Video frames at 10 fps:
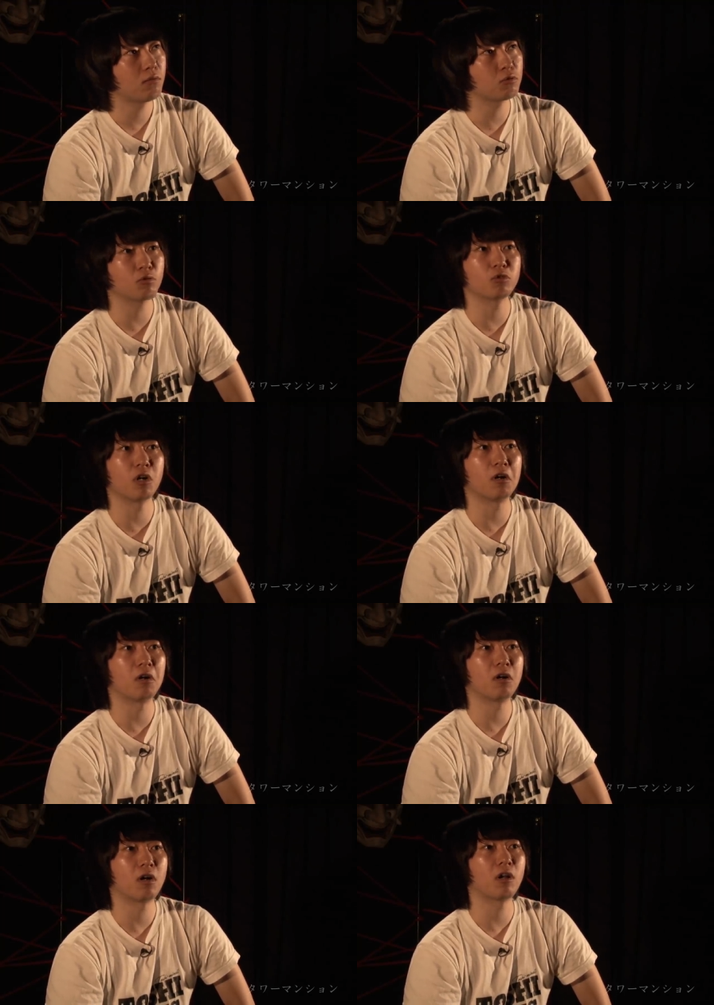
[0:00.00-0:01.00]
ちょっとじゃあ
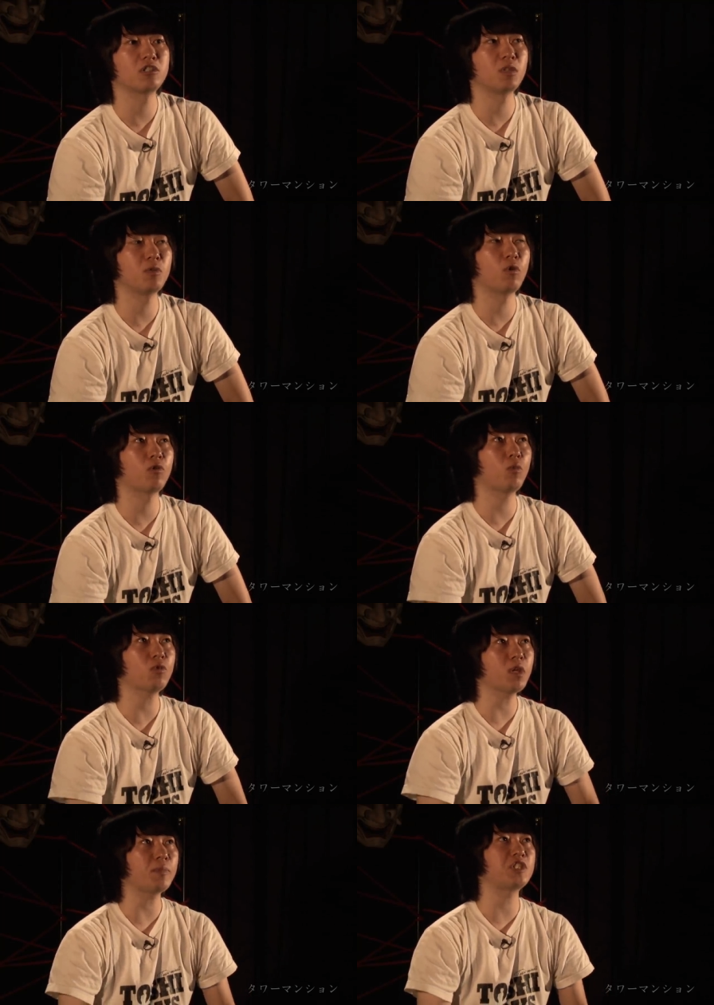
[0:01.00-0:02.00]
話してみようと
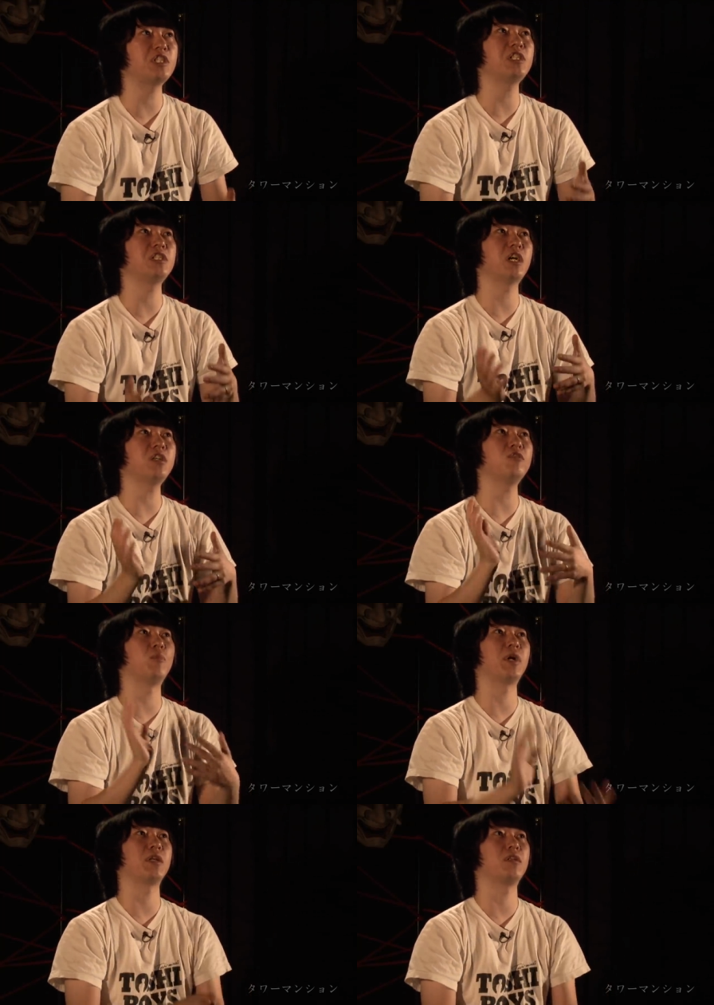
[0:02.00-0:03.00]
思って、やっぱ深夜に
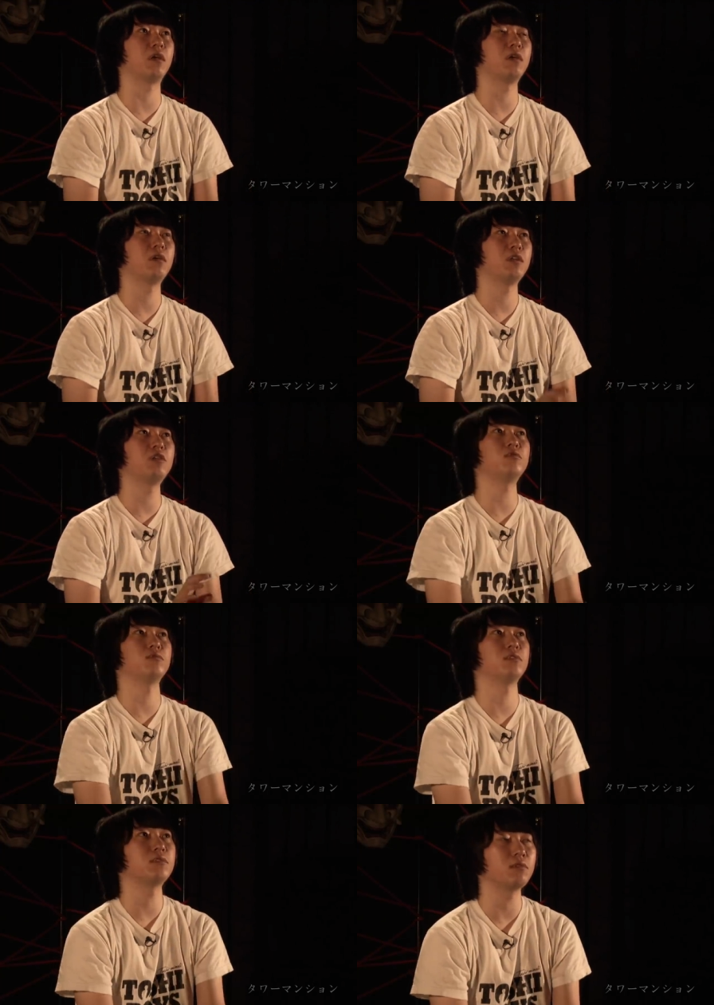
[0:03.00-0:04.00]
呼ばれて行く
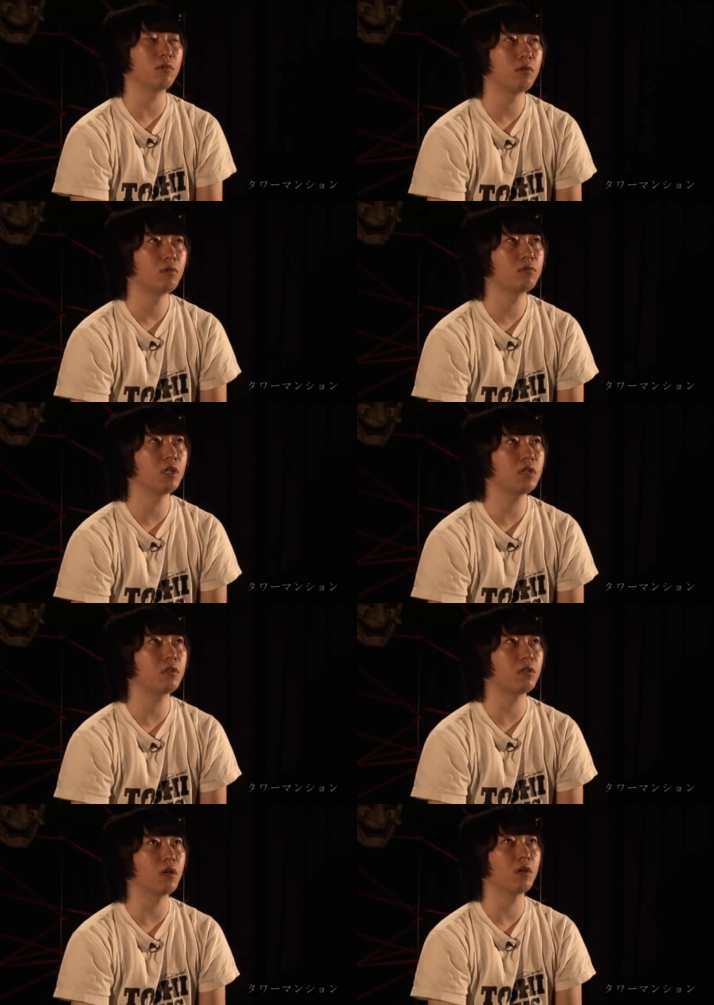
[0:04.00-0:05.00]
んですよ。で行っ
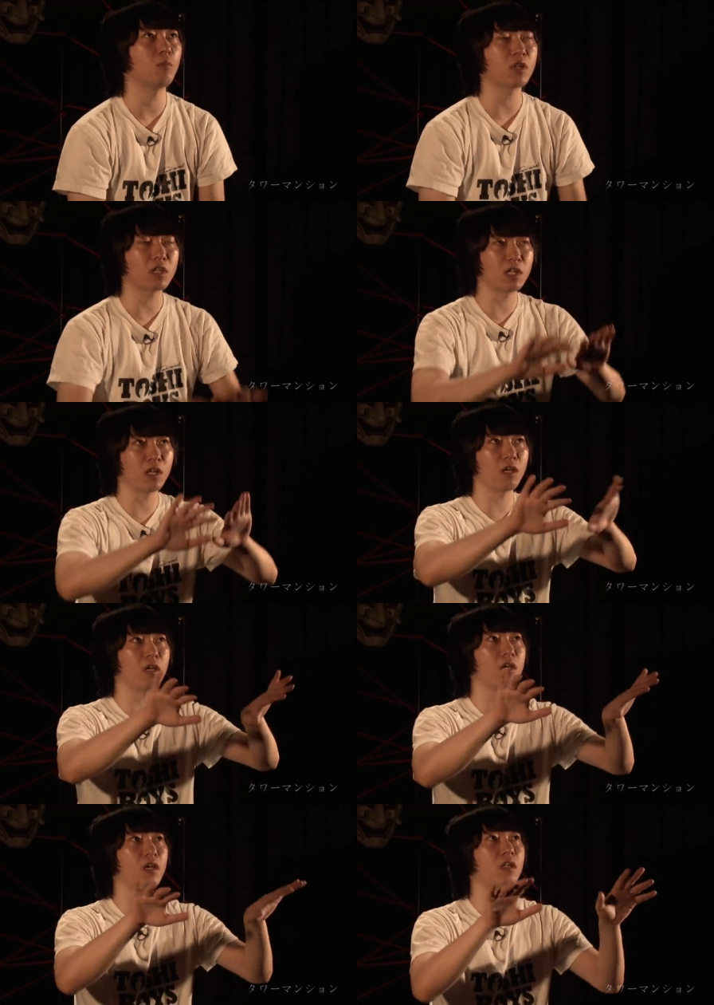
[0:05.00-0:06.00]
てまた綺
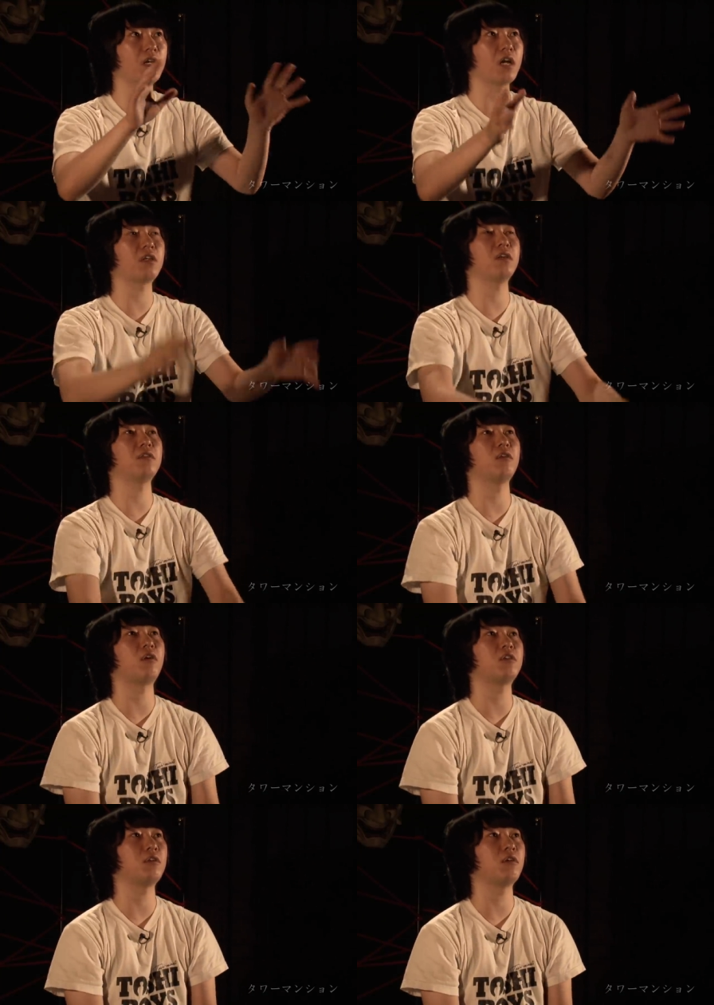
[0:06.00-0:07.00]
麗な夜景で
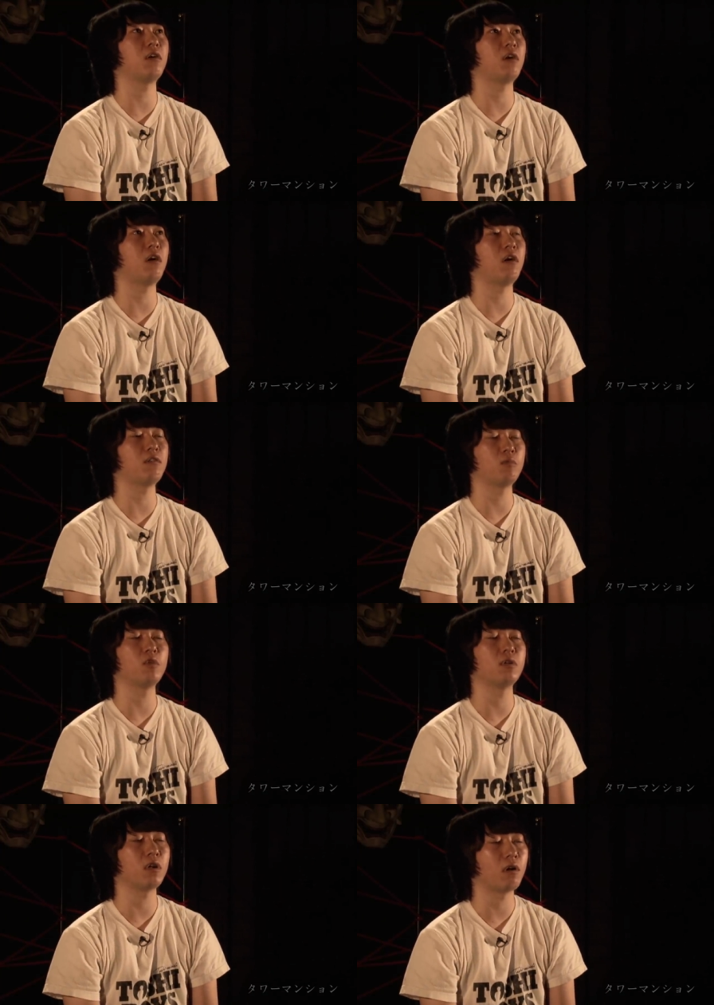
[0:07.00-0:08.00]
は綺麗やなと
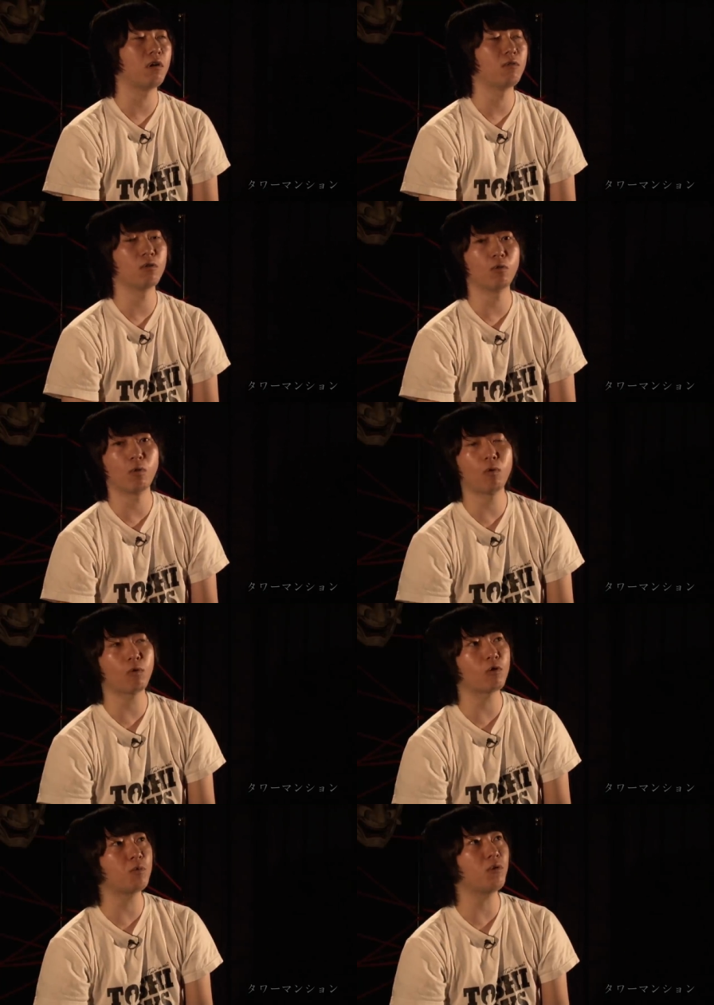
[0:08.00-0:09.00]
思いながら、で
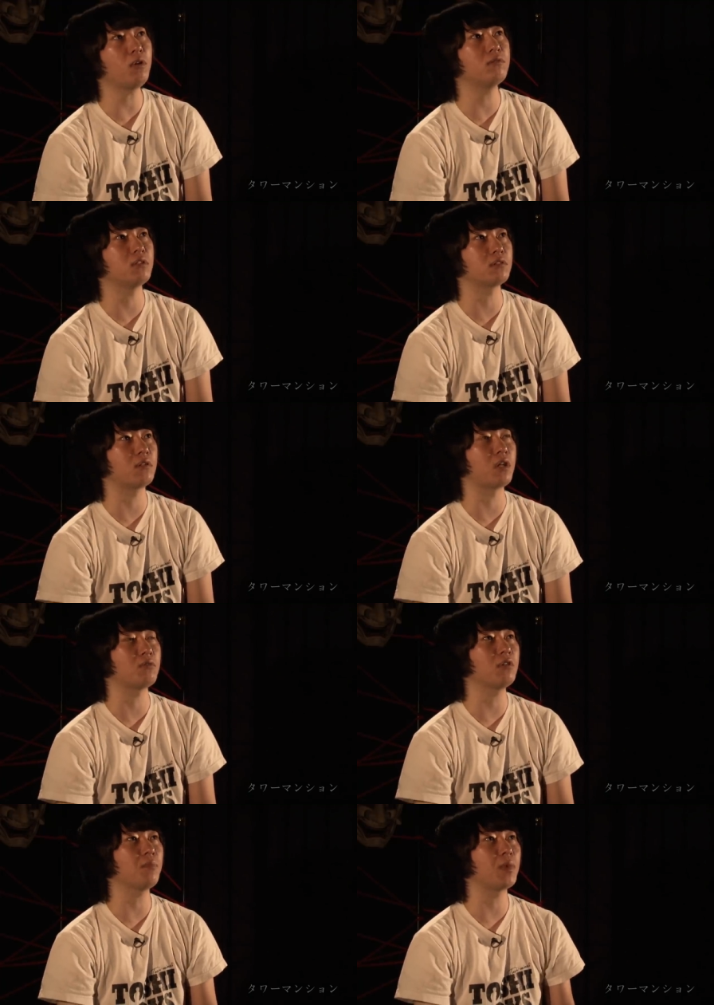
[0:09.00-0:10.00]
どう飛び降りるんですかって
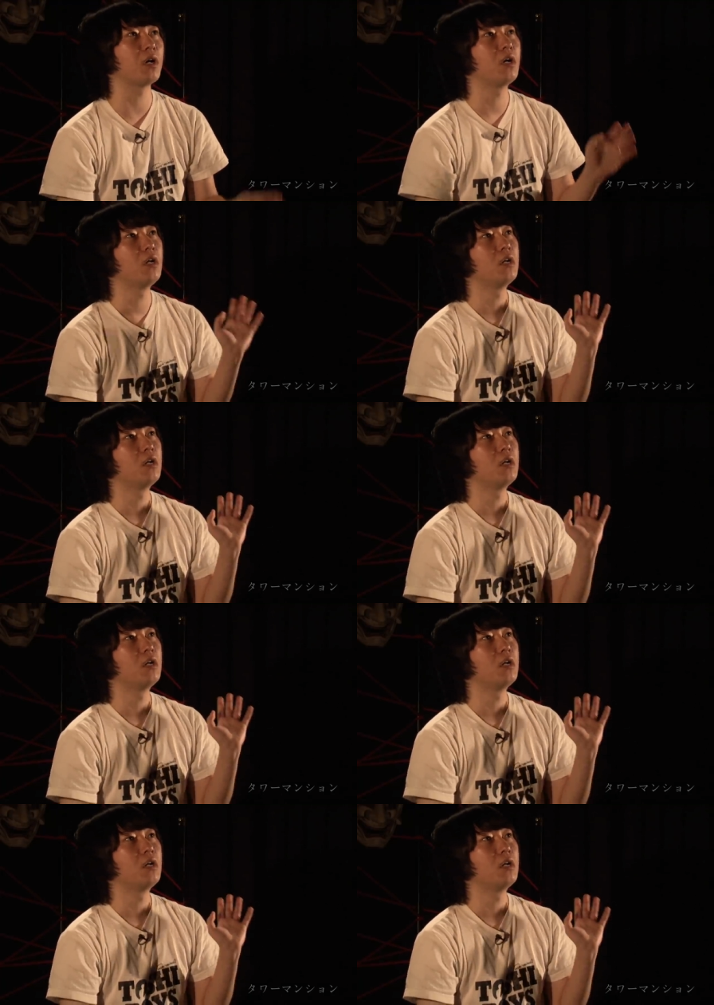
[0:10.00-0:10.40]
言ったら、やっぱ